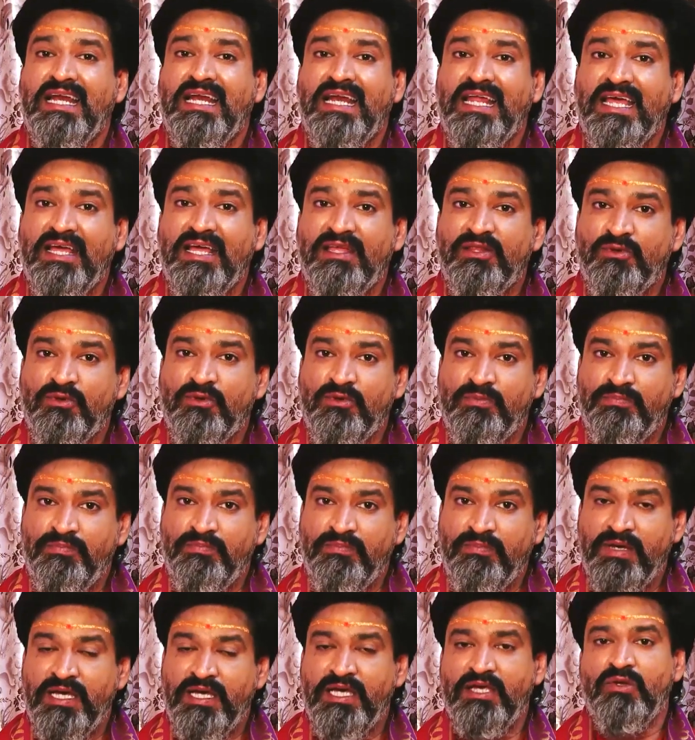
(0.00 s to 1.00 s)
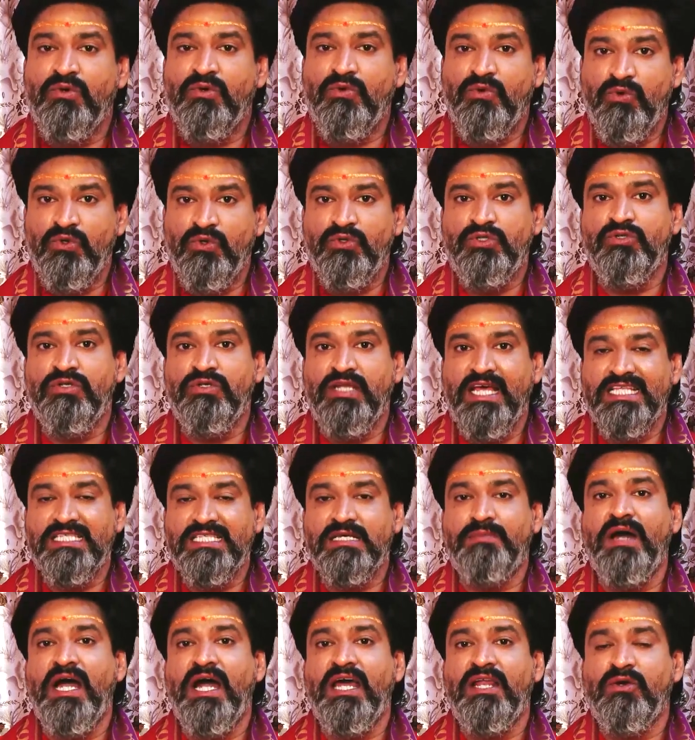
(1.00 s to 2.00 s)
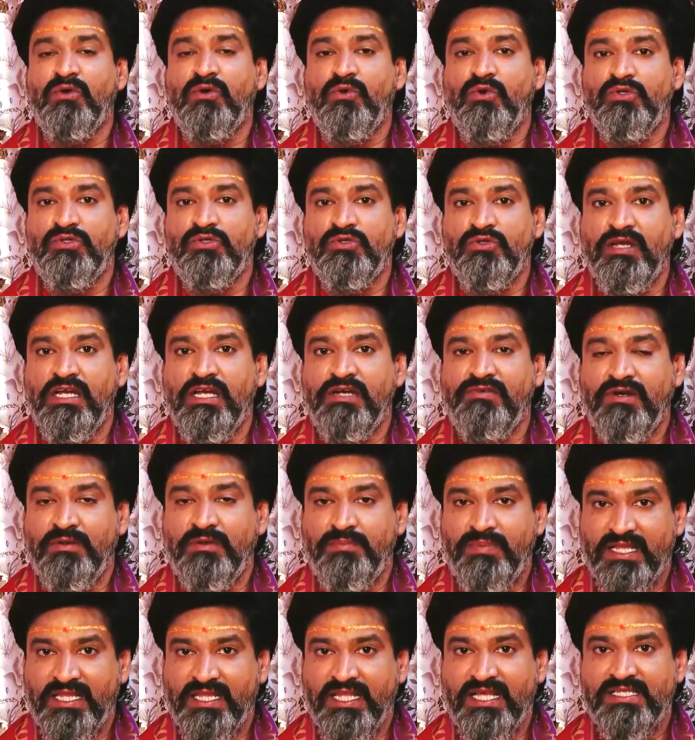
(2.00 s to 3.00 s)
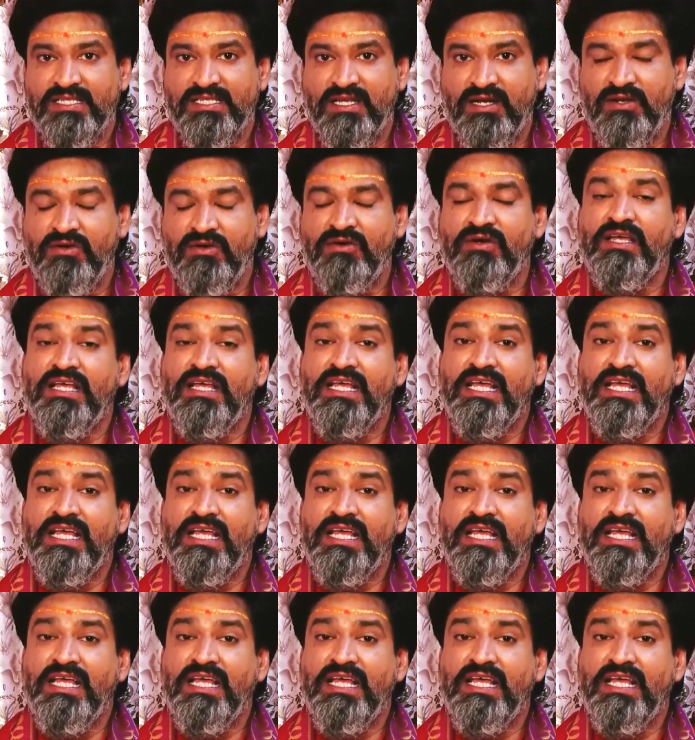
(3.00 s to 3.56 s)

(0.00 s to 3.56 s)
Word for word: లేదు మీరు కూర్చుని యజమాని కూర్చునేటువంటి ప్రదేశంలో